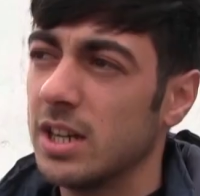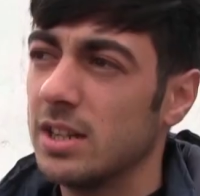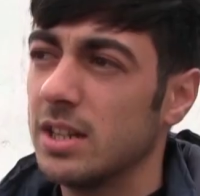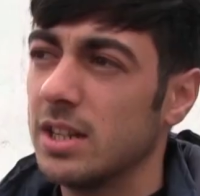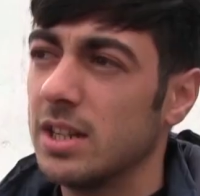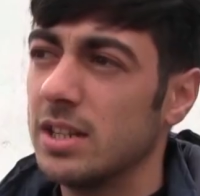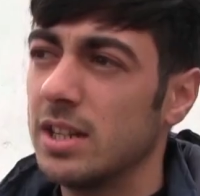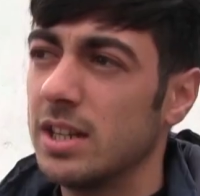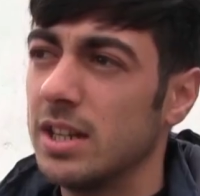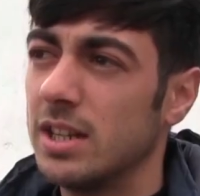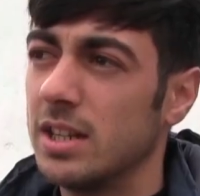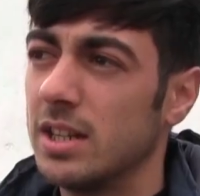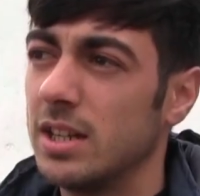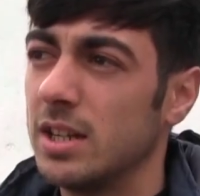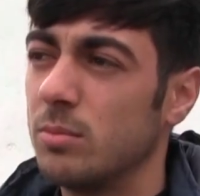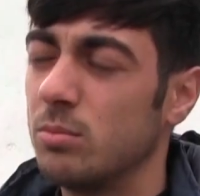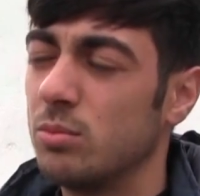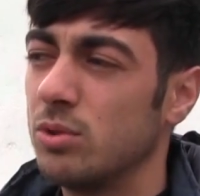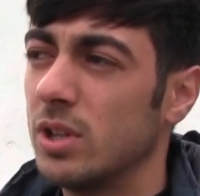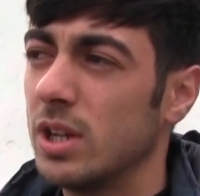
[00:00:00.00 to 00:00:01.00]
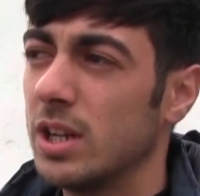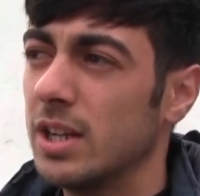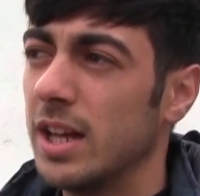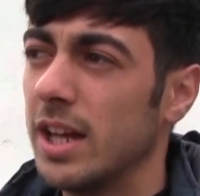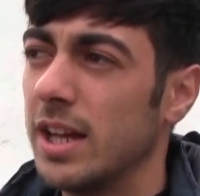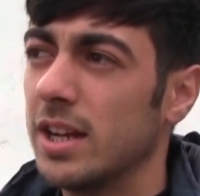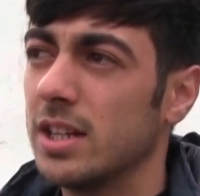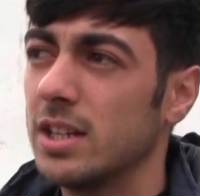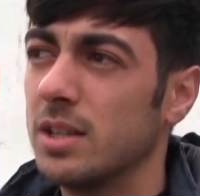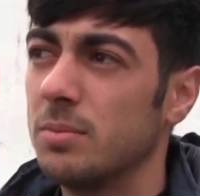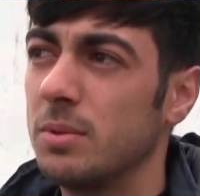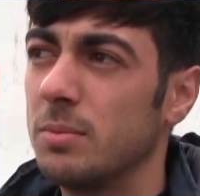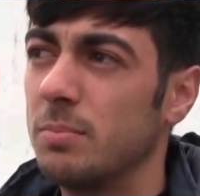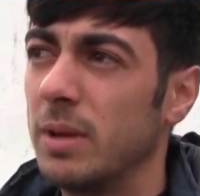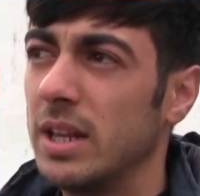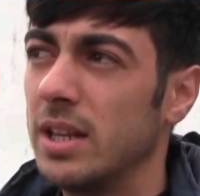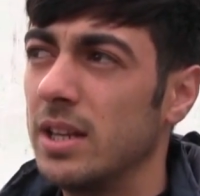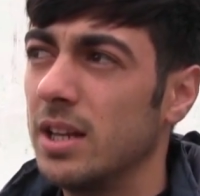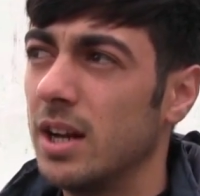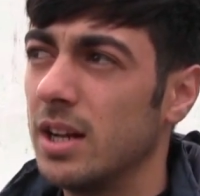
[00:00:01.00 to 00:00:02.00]
Kendilerine e, bunların herhangi bir
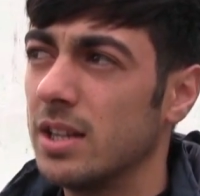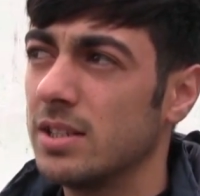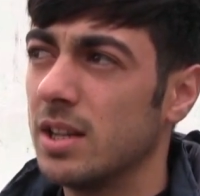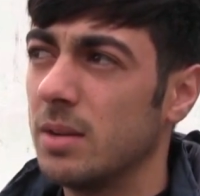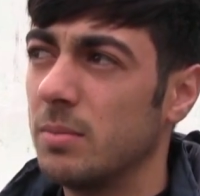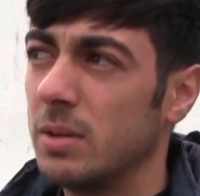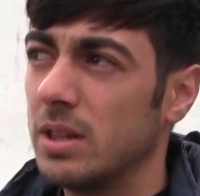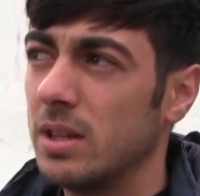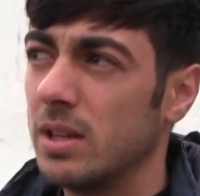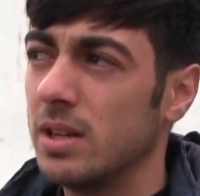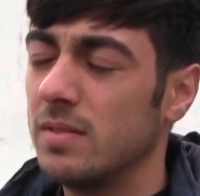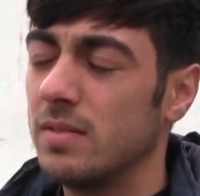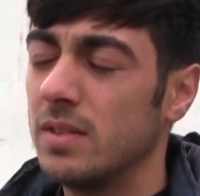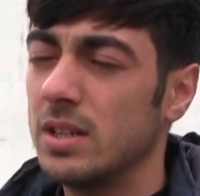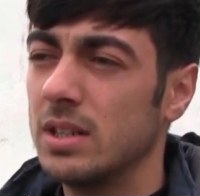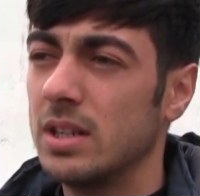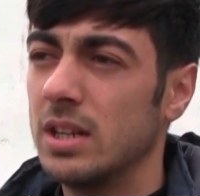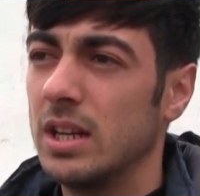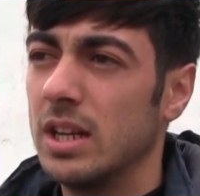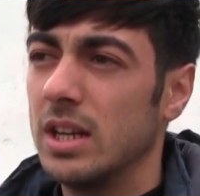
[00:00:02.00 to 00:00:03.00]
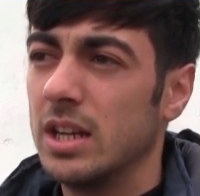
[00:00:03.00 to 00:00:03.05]
belli ay zamanları var.